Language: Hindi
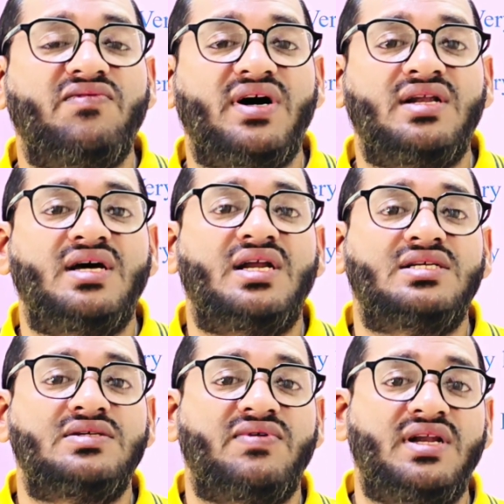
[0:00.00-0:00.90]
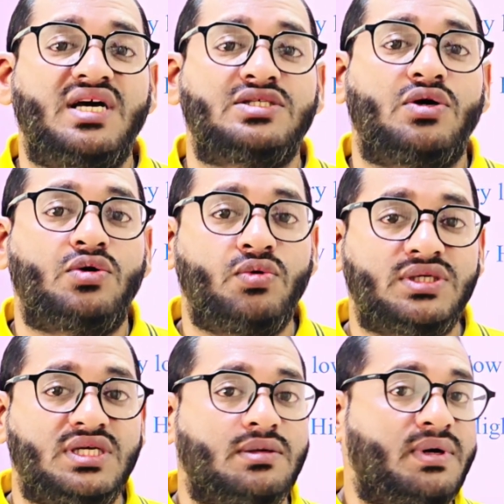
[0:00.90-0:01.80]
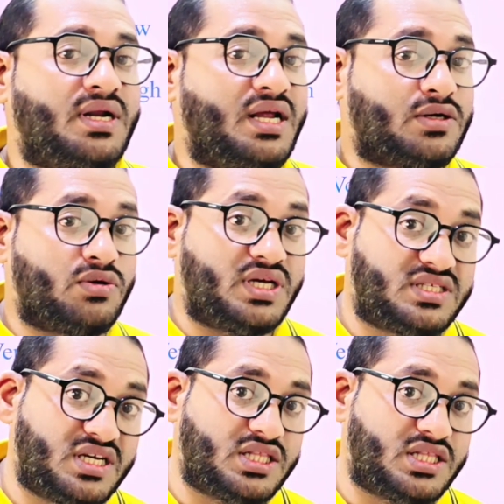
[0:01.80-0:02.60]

1s 1s और 2s के दरमियान इलेक्ट्रॉन डेंसिटी